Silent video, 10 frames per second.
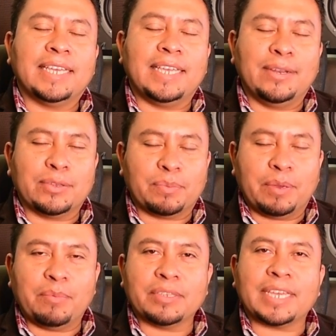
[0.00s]
y nos
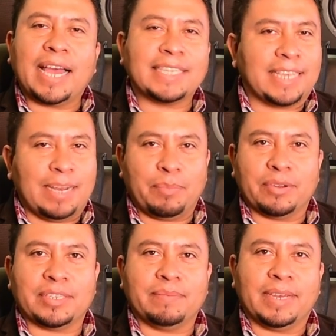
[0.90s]
vemos hasta la
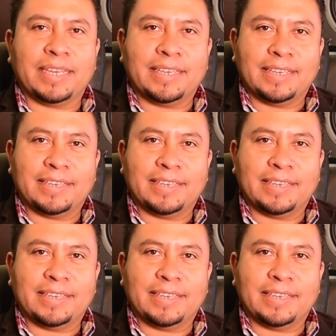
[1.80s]
próxima.